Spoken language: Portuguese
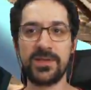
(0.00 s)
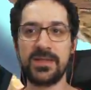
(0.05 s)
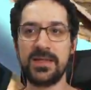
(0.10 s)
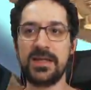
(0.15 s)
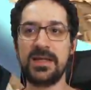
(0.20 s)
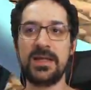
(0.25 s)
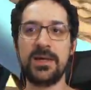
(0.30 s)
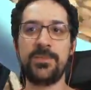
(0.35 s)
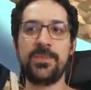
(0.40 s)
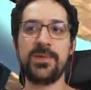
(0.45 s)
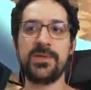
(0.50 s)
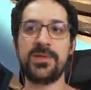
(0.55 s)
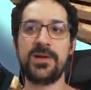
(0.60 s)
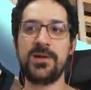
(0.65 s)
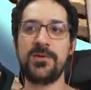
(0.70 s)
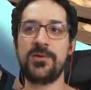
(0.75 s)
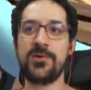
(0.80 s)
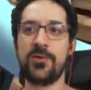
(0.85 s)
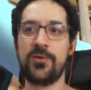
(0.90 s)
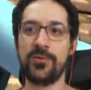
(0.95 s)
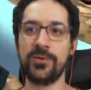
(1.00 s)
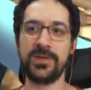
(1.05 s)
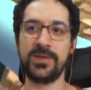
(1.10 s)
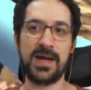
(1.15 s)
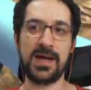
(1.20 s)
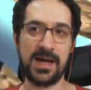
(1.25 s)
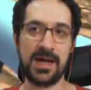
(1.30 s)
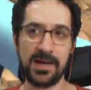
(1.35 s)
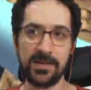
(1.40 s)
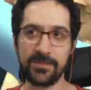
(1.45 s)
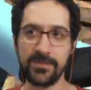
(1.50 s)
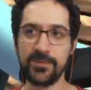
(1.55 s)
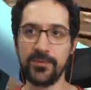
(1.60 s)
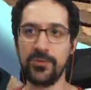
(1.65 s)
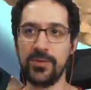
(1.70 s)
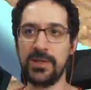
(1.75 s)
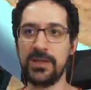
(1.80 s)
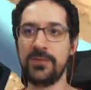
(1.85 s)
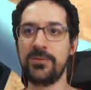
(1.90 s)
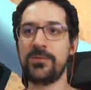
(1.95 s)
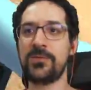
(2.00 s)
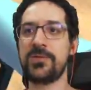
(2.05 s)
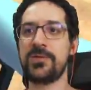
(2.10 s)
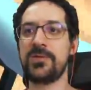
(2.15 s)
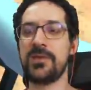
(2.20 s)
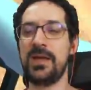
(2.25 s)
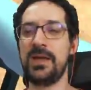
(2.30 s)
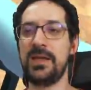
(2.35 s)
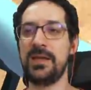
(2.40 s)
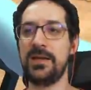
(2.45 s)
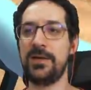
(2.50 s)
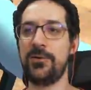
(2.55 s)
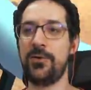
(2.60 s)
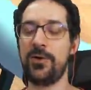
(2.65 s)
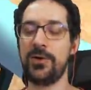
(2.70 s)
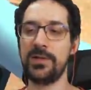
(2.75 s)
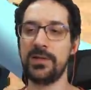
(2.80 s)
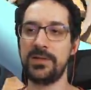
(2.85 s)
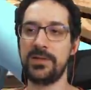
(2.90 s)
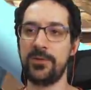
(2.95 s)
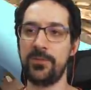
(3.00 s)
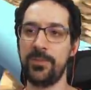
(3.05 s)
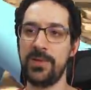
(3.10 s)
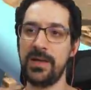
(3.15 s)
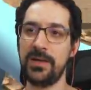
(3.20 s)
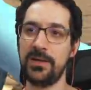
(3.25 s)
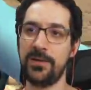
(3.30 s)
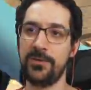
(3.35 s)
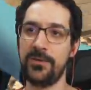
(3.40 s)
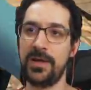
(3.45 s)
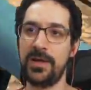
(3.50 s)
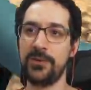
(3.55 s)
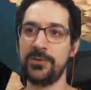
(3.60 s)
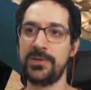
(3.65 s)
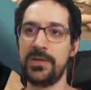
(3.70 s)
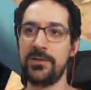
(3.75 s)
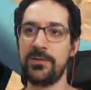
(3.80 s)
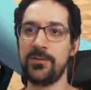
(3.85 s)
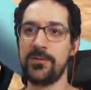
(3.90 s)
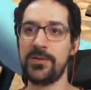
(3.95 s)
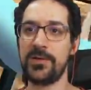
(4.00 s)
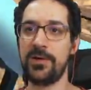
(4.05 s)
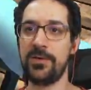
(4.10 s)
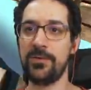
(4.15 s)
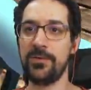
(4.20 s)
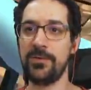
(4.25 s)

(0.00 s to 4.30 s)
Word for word: dele, apesar de rodar no Linux, ela não roda tão bem, não. Aí eu tenho que usar o,